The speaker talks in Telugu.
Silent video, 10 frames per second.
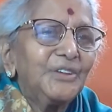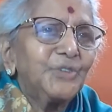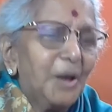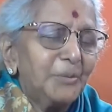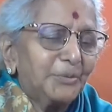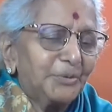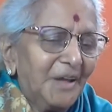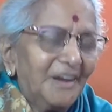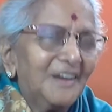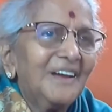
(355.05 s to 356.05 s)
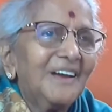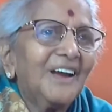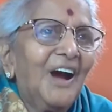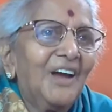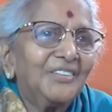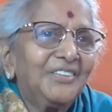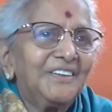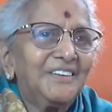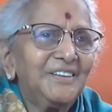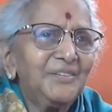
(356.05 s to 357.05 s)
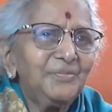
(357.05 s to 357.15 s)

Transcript: స్వామి కూడా కారు దిగి